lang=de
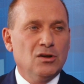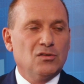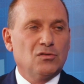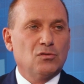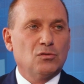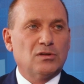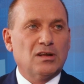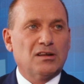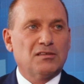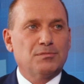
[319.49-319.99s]

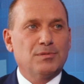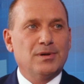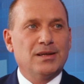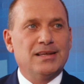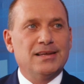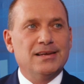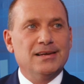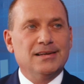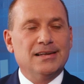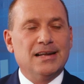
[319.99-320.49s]
sodass wir
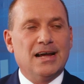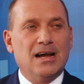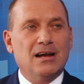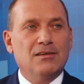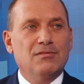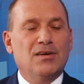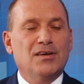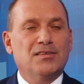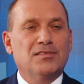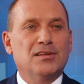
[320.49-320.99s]
hier
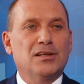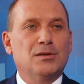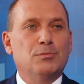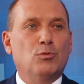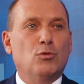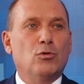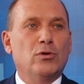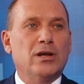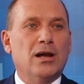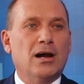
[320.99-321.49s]
nachweislich
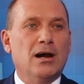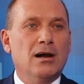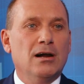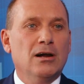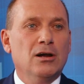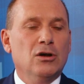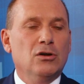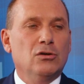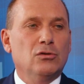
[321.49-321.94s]
pro Jahr